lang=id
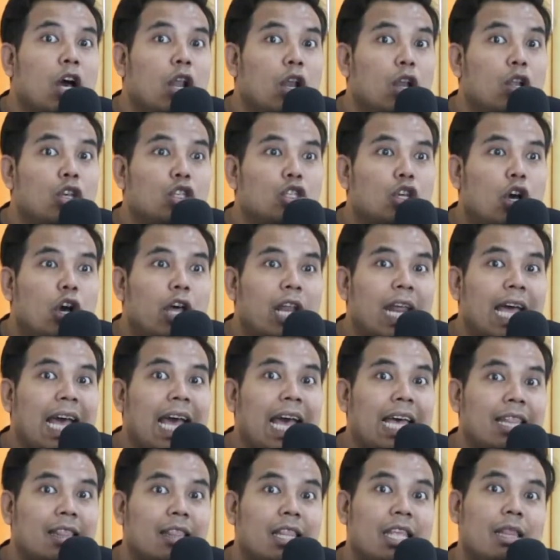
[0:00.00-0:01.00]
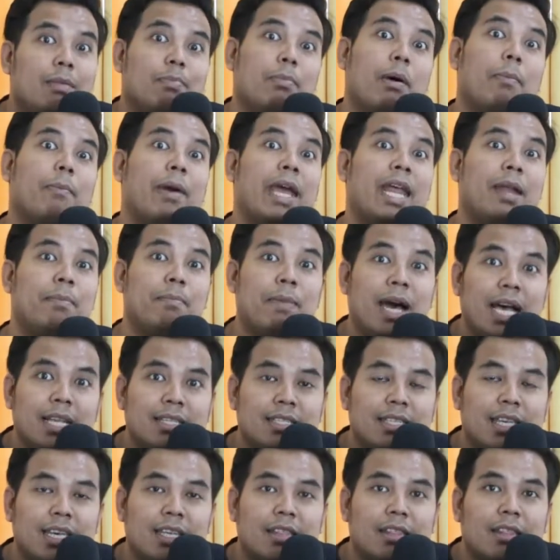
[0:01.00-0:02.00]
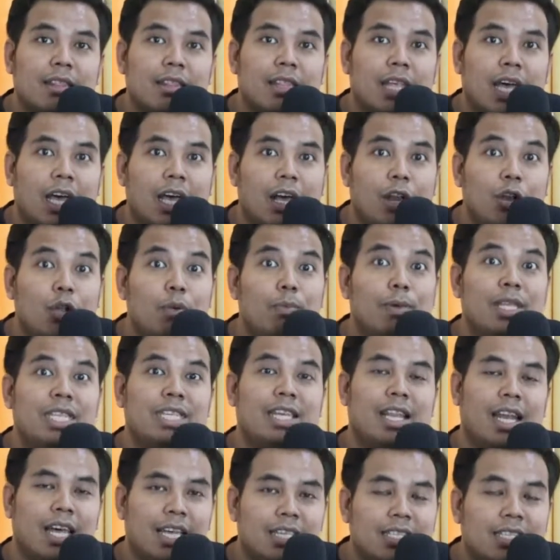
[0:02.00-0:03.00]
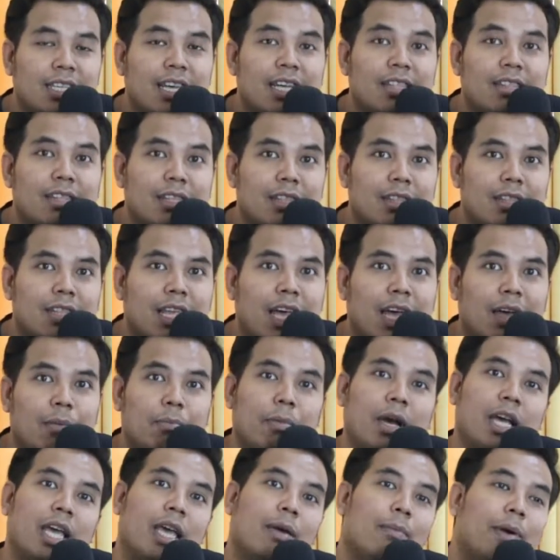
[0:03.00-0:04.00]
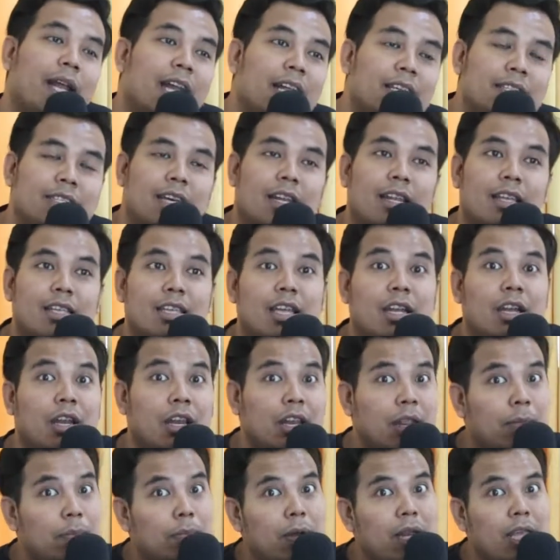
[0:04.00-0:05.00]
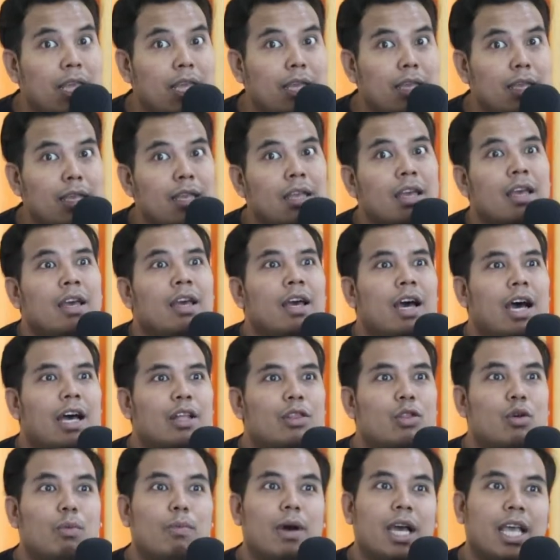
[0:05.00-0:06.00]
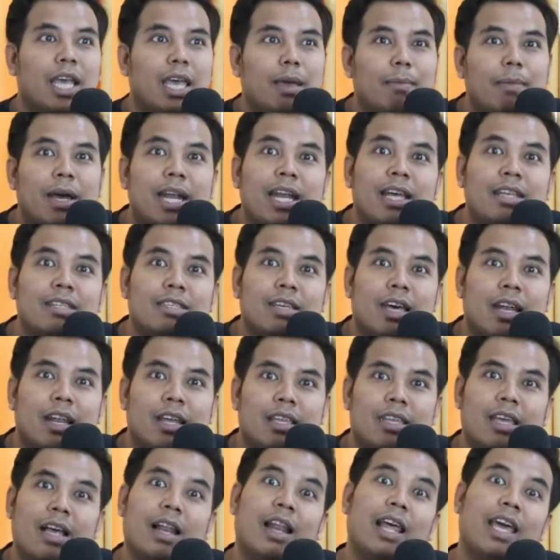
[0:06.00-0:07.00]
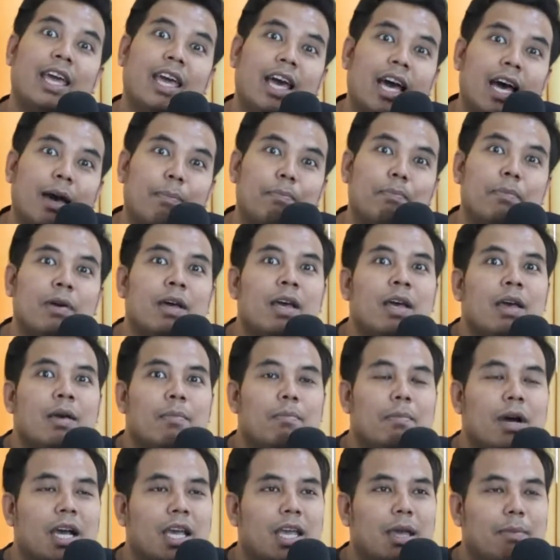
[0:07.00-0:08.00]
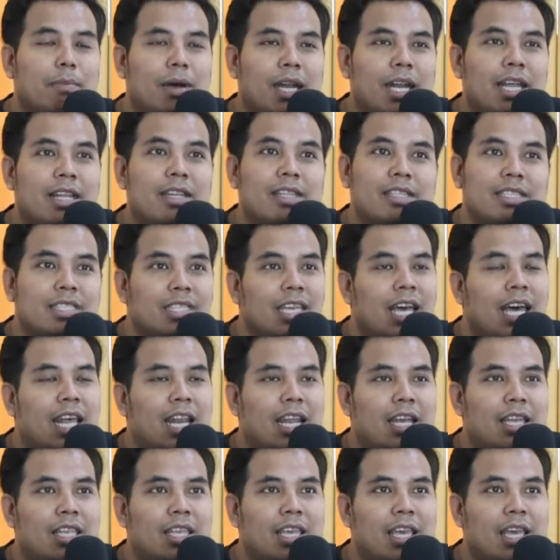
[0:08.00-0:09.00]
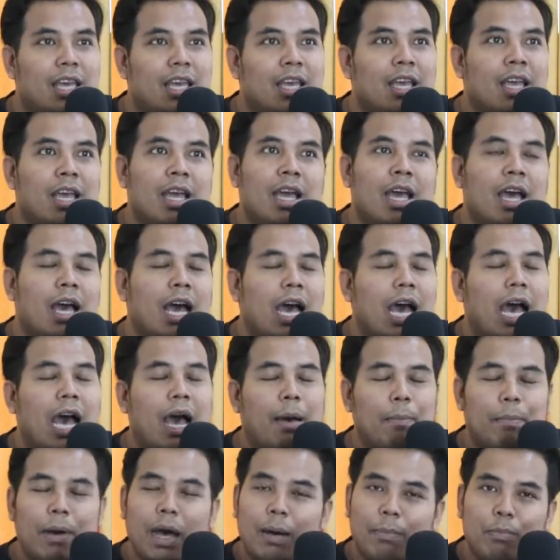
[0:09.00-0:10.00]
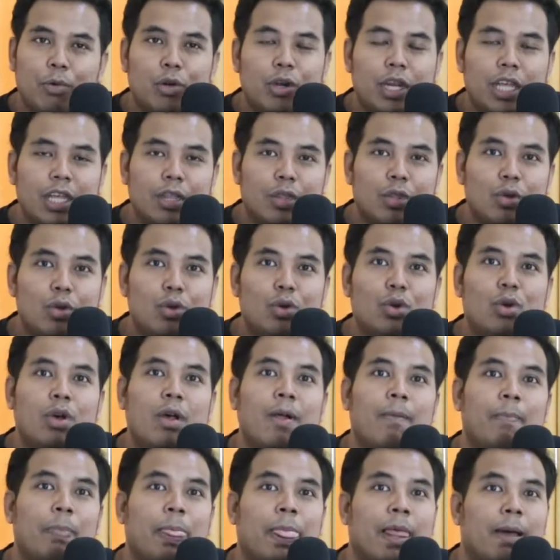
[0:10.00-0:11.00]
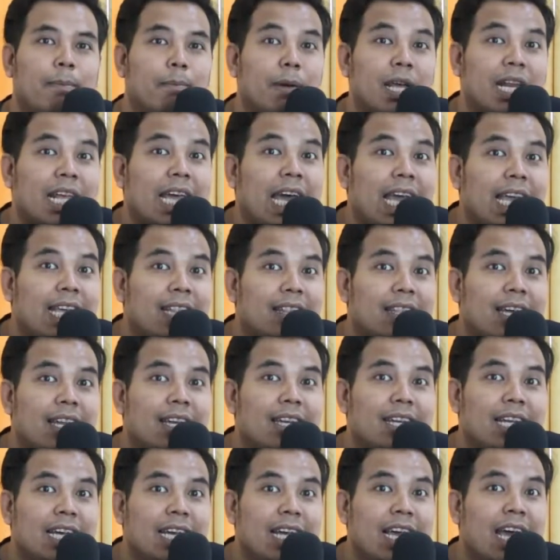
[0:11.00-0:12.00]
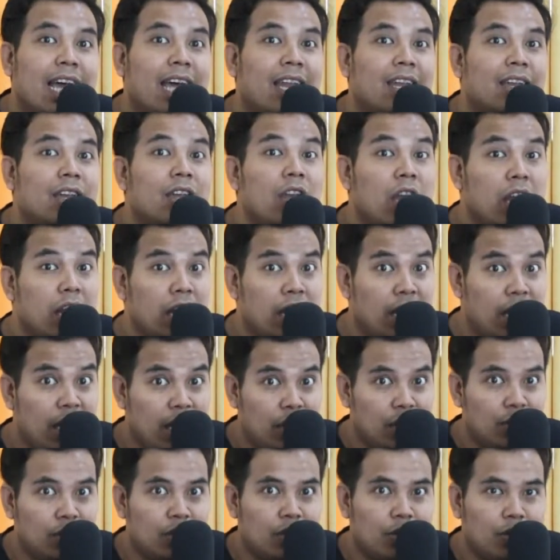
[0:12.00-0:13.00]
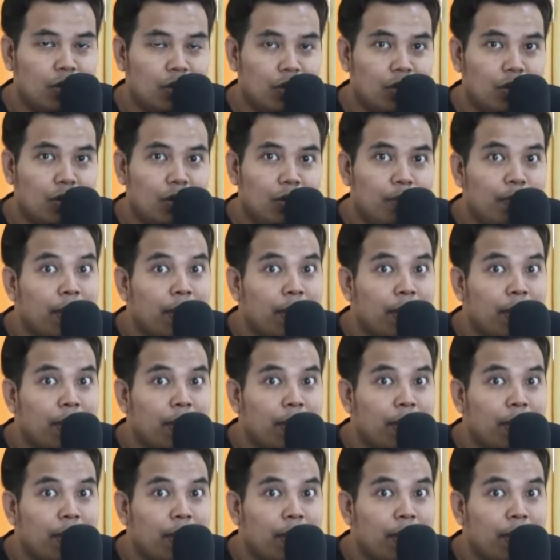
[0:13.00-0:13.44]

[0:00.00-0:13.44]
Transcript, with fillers: lu seorang atlet pemain basket nah lu menjelaskan tentang bagaimana caranya dribbling atau bagaimana caranya lay up, bagaimana caranya apapun itu berkaitan dengan niche lu